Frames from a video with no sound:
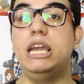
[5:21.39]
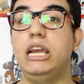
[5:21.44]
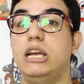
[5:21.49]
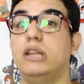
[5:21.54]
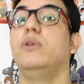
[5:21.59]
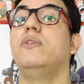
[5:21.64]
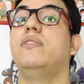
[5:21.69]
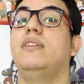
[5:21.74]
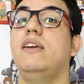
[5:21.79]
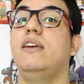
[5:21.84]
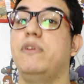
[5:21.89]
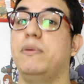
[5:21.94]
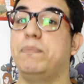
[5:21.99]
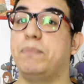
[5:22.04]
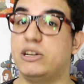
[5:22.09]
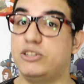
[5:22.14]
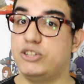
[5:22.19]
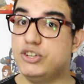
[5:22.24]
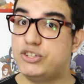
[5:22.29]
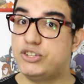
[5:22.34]
Inclusive,
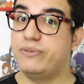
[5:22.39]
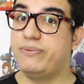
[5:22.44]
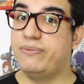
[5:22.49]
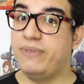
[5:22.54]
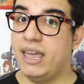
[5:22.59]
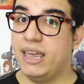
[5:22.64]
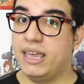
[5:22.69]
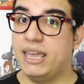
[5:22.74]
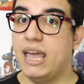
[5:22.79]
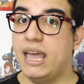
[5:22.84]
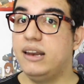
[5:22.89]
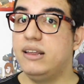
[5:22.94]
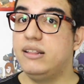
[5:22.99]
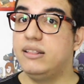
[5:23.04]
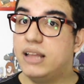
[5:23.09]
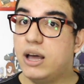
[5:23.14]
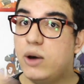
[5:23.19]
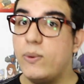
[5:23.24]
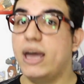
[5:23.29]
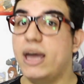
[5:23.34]
pra gente ver que ele
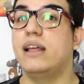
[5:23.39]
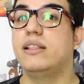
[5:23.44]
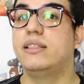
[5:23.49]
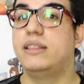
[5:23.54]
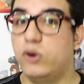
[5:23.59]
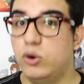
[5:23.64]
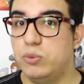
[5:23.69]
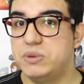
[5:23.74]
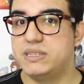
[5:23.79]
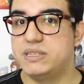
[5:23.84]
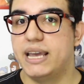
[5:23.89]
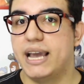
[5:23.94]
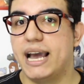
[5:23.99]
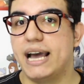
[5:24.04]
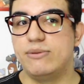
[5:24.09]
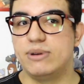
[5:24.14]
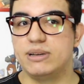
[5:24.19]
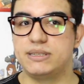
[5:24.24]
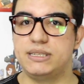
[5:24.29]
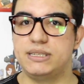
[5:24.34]
não era tão
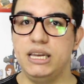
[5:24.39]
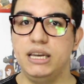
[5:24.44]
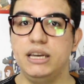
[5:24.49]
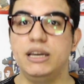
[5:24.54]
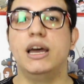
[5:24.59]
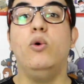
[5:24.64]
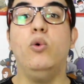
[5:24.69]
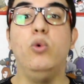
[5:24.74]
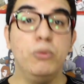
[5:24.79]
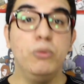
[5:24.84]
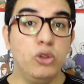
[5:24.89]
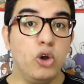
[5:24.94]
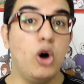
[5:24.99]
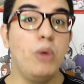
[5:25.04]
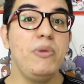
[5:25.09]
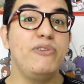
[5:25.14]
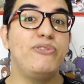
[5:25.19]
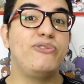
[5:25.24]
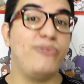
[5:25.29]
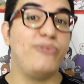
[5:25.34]
obcecado assim, o
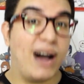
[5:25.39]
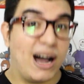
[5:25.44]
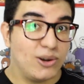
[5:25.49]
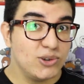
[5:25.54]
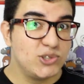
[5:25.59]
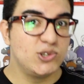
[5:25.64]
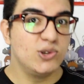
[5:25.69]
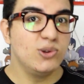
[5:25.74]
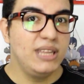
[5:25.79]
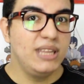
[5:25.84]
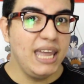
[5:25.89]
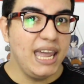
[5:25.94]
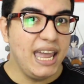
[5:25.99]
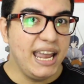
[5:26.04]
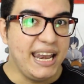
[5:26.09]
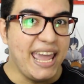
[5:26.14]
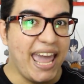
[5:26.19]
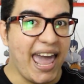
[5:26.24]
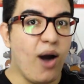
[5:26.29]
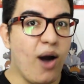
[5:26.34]
nome falso
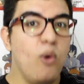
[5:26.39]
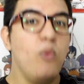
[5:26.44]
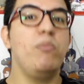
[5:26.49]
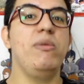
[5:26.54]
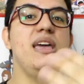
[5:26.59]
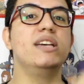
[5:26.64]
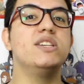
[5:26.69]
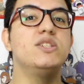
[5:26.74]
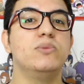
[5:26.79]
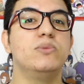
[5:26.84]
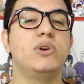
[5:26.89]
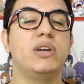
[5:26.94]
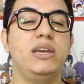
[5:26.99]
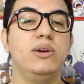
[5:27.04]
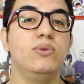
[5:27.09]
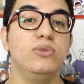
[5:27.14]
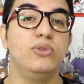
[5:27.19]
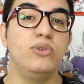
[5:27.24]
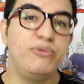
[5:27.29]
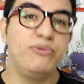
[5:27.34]
dele é o mesmo que
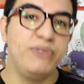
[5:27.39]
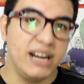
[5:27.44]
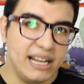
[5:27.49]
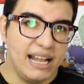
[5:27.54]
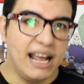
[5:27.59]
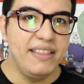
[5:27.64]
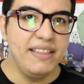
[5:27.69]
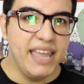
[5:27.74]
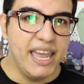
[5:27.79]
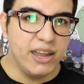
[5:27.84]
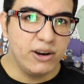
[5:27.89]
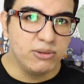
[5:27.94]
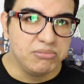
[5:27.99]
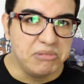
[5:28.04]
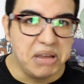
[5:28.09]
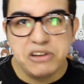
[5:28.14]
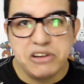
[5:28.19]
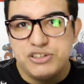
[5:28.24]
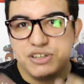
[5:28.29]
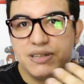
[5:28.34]
o do verdadeiro,
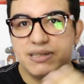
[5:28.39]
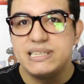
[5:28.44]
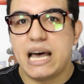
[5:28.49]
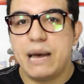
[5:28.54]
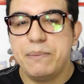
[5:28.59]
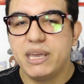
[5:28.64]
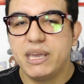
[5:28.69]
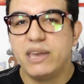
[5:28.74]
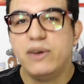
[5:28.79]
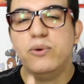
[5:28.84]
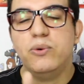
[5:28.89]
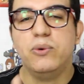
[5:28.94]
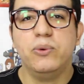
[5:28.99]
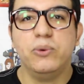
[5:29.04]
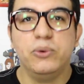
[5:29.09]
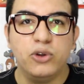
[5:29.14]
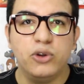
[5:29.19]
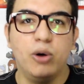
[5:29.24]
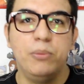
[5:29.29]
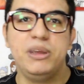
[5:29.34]
né? A gente sabe que o,
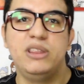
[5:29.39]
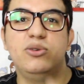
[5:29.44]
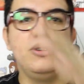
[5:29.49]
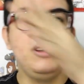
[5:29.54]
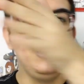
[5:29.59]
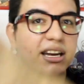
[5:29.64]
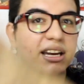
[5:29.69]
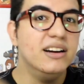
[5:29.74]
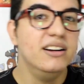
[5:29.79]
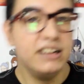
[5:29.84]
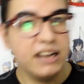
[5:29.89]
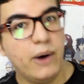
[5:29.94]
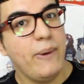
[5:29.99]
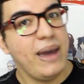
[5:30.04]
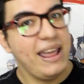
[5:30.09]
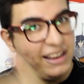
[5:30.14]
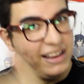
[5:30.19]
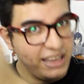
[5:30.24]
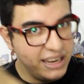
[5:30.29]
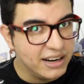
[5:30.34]
nome do Nir não
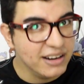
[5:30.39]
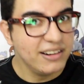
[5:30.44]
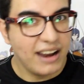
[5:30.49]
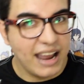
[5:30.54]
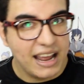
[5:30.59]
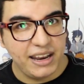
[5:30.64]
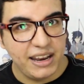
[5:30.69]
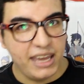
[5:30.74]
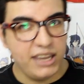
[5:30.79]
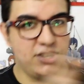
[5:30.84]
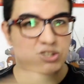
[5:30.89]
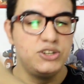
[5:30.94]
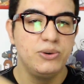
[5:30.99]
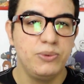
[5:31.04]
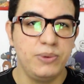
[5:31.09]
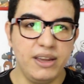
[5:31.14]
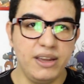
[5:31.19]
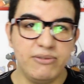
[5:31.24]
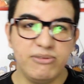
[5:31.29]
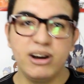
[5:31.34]
é Nir, é Nate
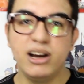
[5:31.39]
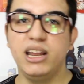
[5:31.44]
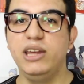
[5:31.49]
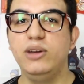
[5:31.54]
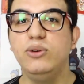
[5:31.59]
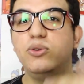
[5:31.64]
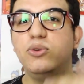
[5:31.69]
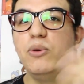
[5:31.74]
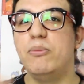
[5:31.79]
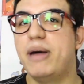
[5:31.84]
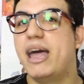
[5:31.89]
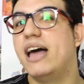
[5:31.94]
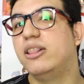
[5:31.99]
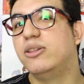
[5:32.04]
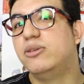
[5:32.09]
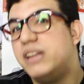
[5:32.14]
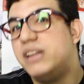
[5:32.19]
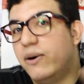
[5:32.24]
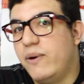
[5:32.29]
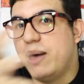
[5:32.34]
River, e o do
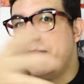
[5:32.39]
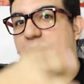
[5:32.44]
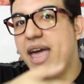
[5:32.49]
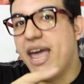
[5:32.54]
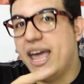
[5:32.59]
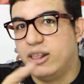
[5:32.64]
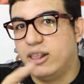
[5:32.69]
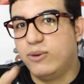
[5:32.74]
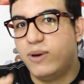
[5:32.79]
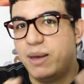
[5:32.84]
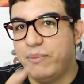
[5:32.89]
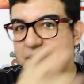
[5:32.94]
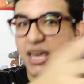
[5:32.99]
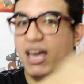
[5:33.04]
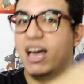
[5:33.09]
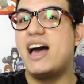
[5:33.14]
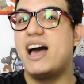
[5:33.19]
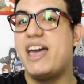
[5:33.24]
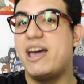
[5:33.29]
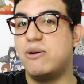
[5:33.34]
Melo não é Melo, é
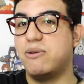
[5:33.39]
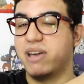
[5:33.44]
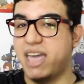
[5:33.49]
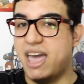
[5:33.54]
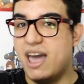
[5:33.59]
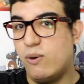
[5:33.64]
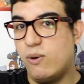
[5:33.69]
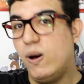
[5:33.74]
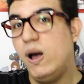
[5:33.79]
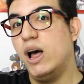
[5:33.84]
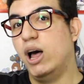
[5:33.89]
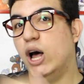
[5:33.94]
Mihael Kel.